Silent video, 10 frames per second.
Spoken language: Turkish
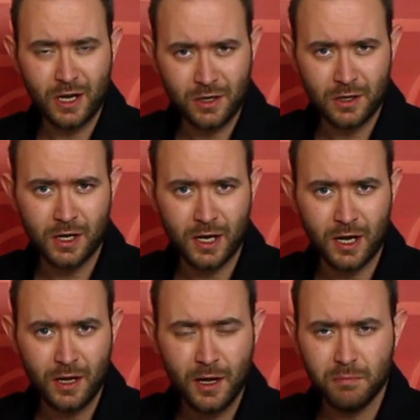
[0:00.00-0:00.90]

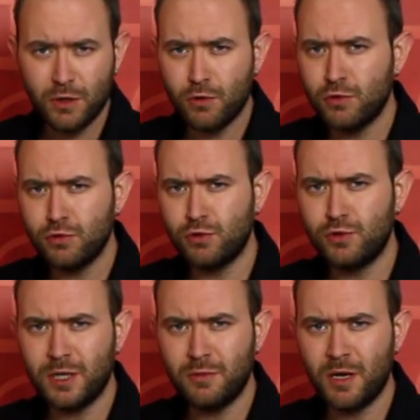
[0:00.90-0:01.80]
ekranıyla
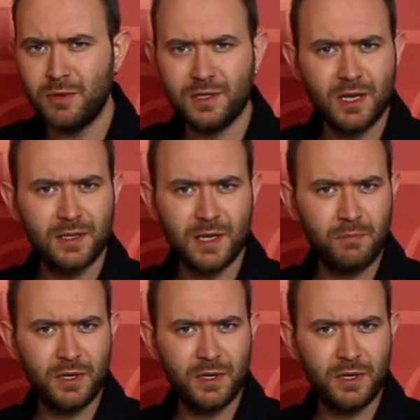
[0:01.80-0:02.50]
1920'ye 1080